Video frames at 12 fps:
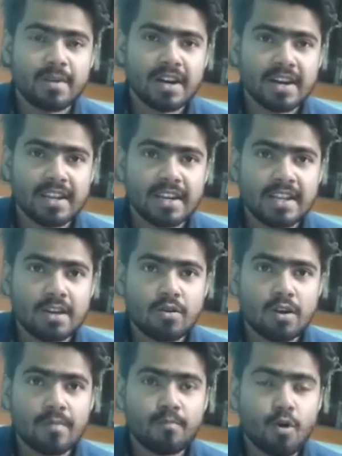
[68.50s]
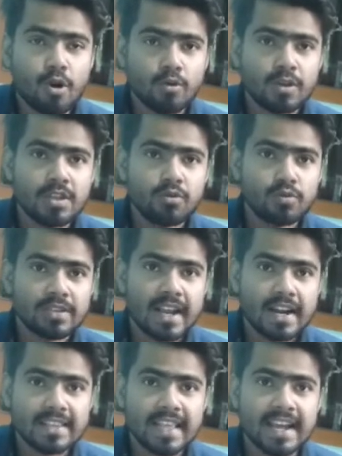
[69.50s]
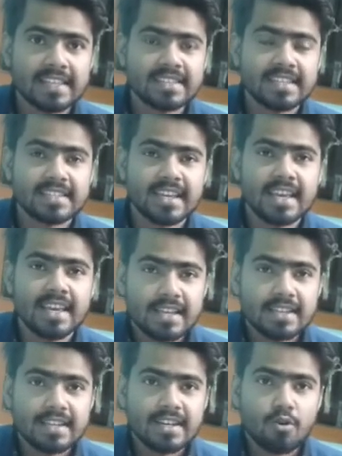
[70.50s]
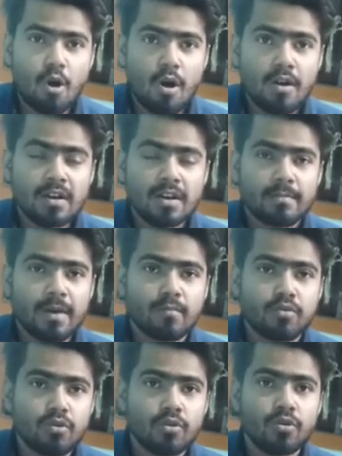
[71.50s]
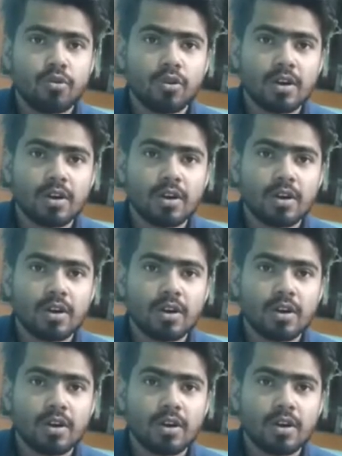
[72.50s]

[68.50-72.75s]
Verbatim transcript: বাটনে ক্লিক করার পরও কিন্তু সেখানে দেখাচ্ছে যে এটি রং বা ভুল